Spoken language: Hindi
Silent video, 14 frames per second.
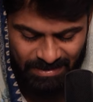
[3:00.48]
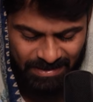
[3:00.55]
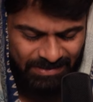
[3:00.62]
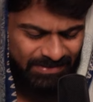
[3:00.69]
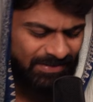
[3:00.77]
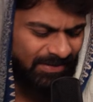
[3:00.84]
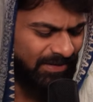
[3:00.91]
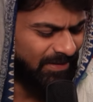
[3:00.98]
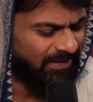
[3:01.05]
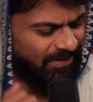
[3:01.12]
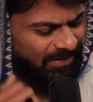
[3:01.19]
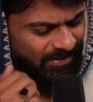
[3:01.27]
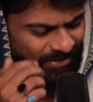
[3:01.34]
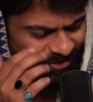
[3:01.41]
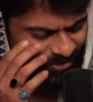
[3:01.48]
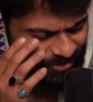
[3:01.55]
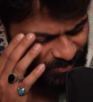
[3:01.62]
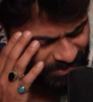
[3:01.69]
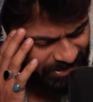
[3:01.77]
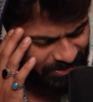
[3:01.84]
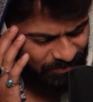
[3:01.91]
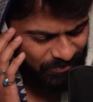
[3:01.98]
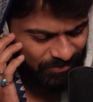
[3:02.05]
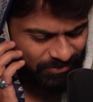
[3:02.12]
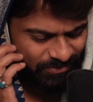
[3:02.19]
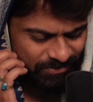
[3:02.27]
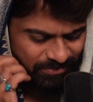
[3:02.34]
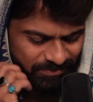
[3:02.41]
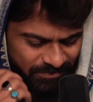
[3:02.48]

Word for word: कैसे यकीन दिलाऊं मैं आपको